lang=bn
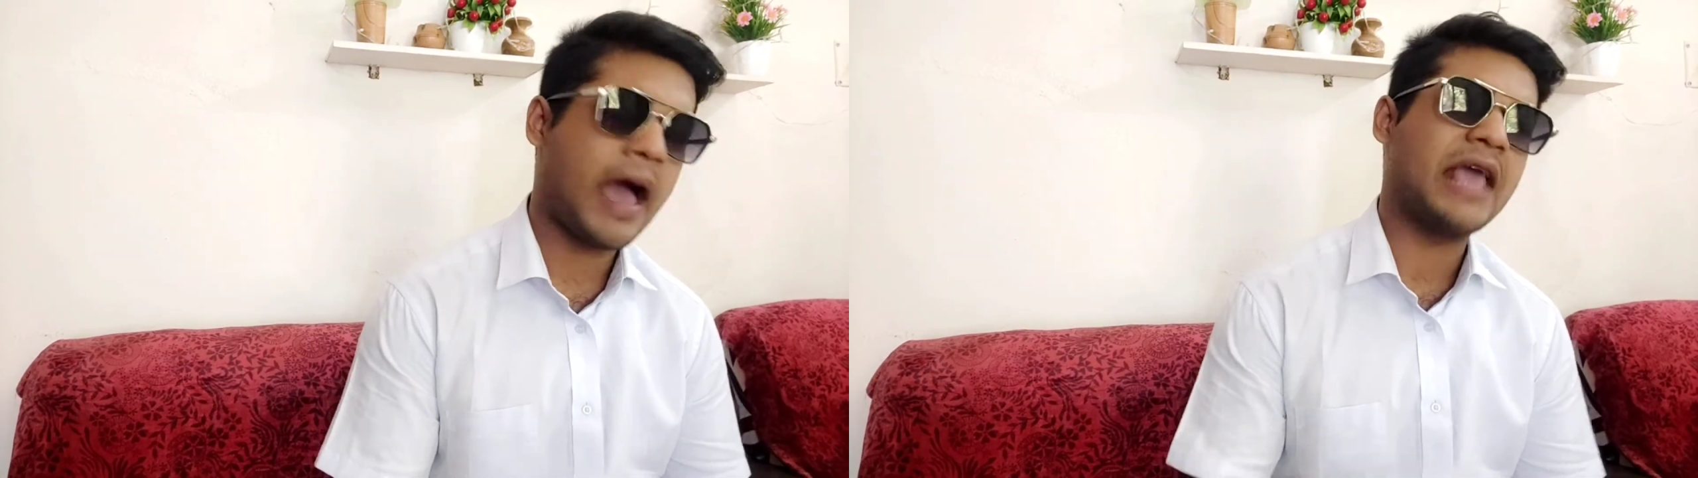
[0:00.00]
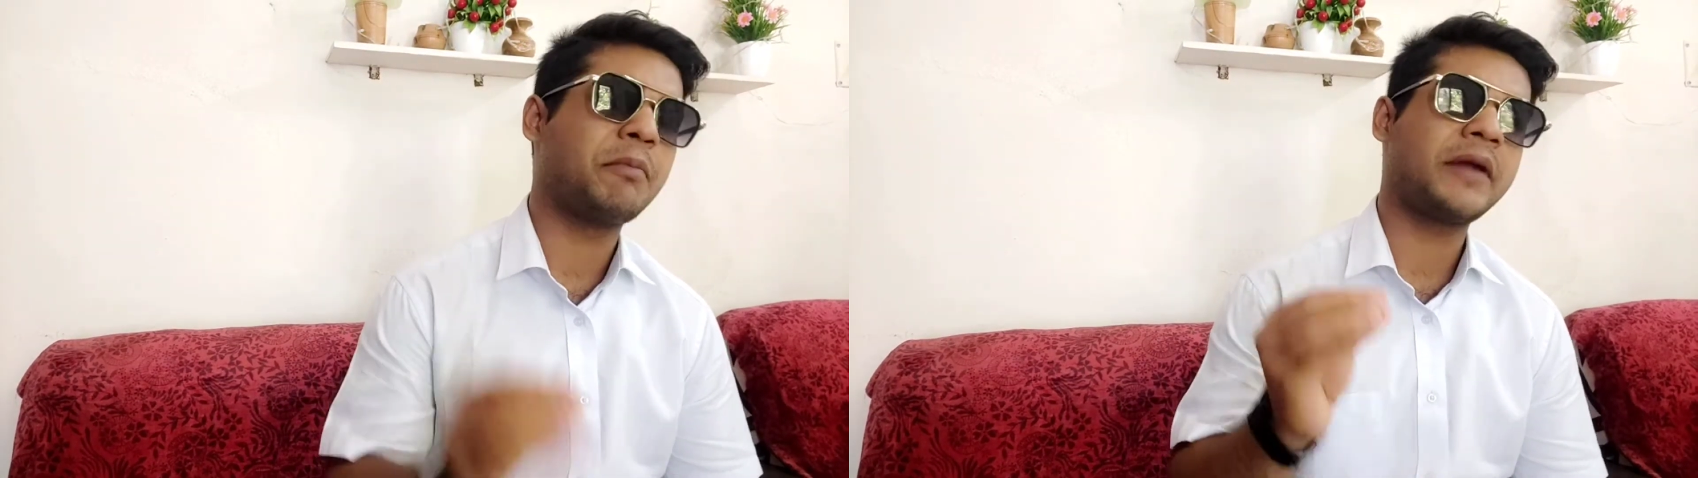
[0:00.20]

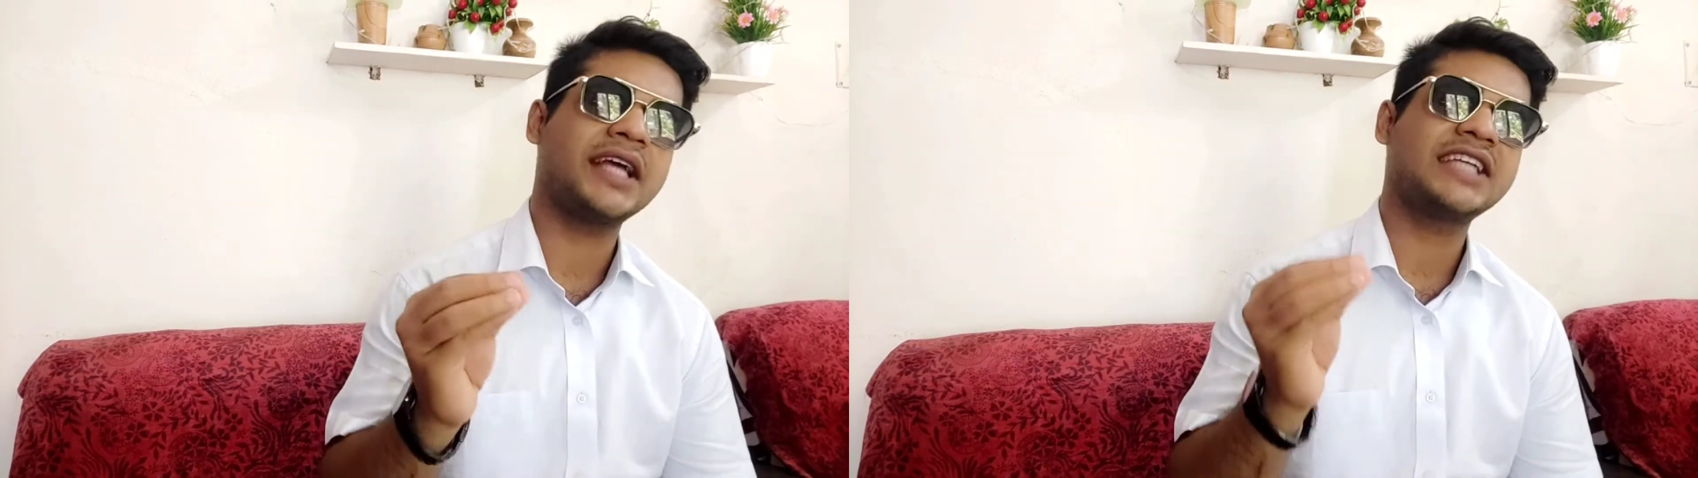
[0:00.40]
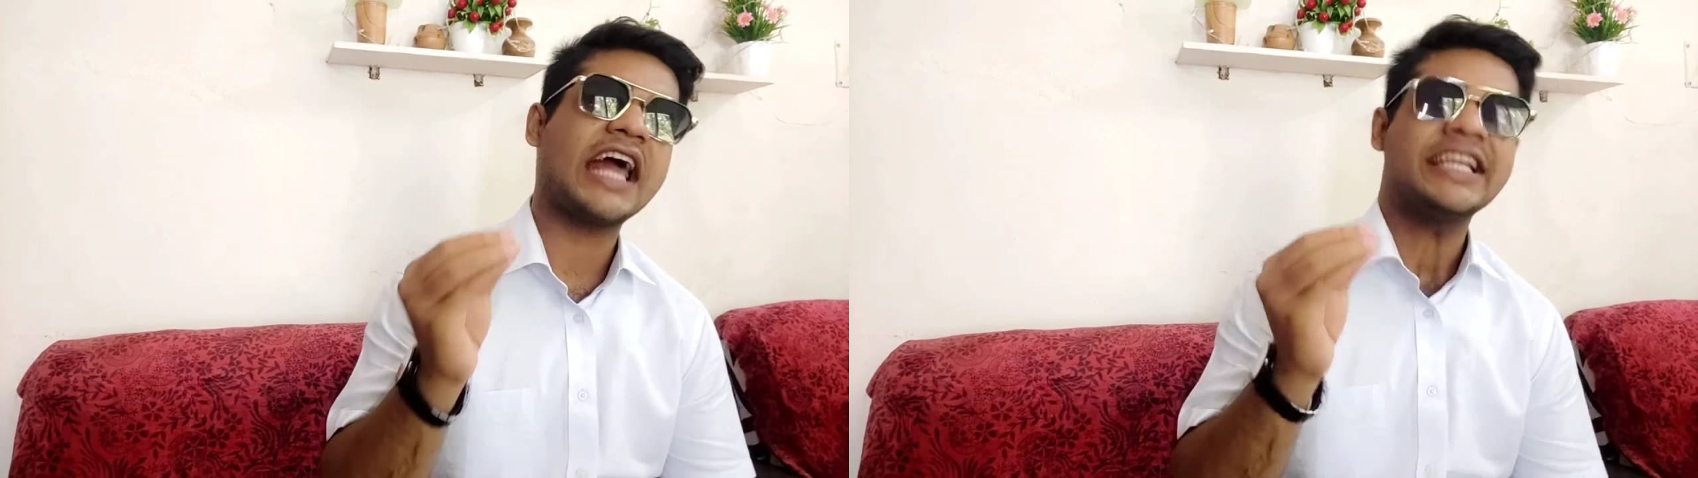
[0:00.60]
ভাই
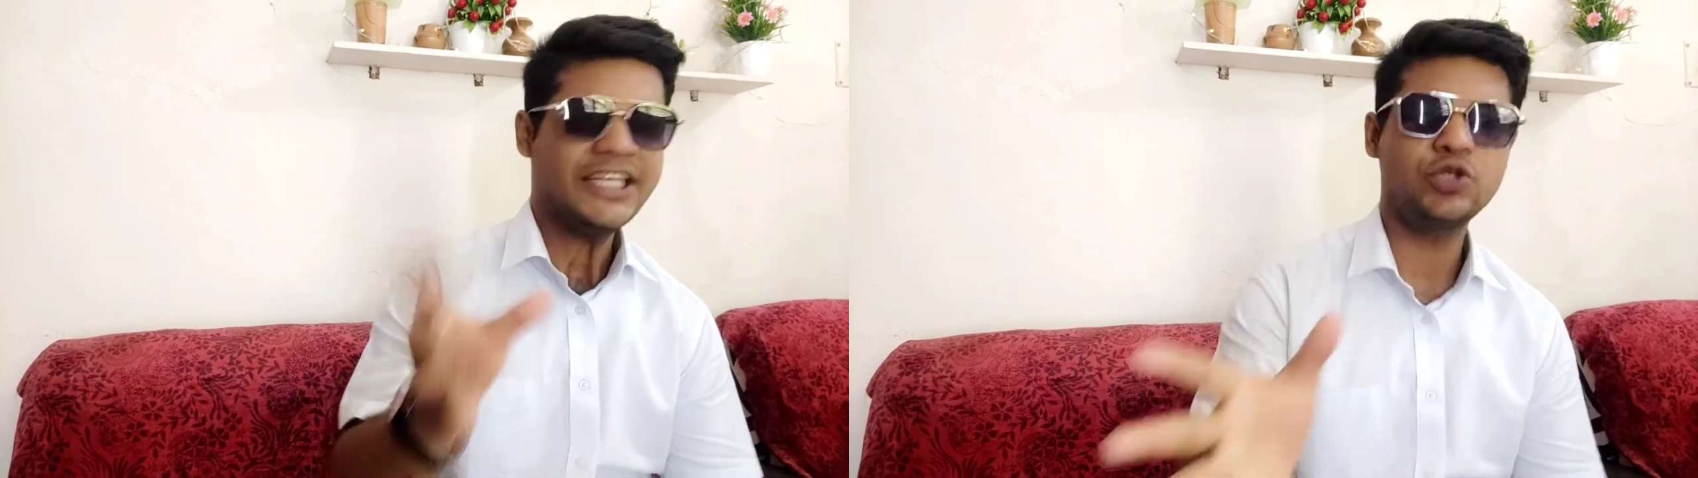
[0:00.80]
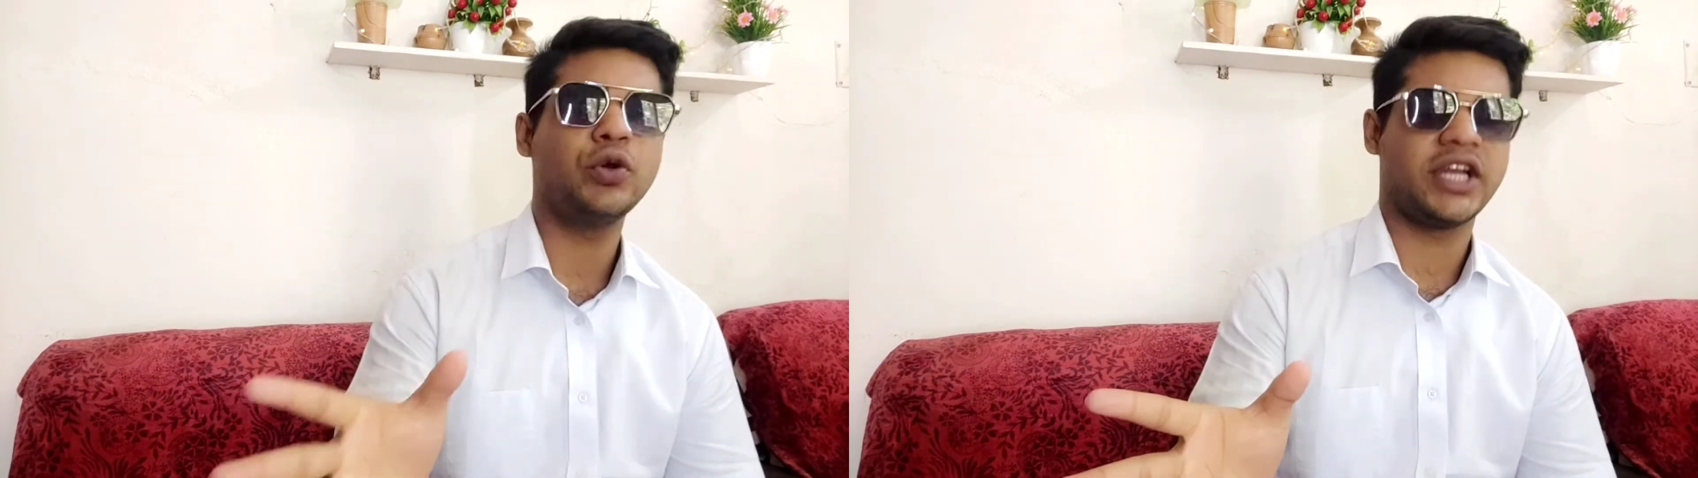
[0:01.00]
প্রাস আর
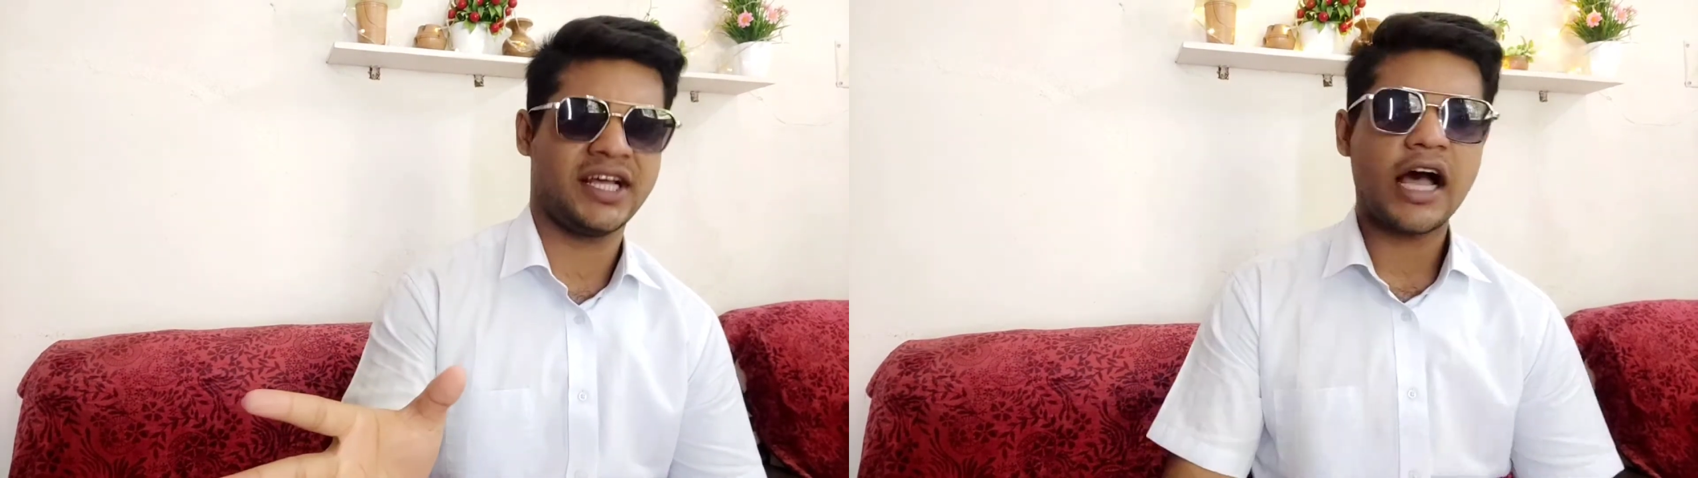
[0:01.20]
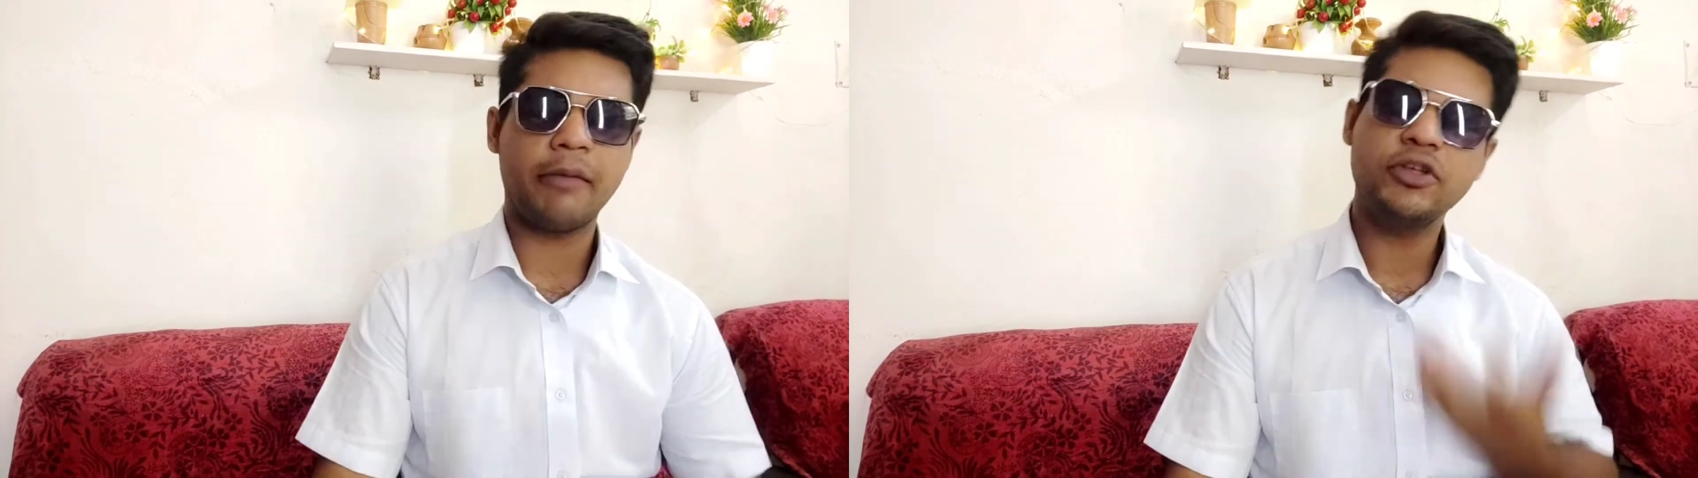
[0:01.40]
কিছুই না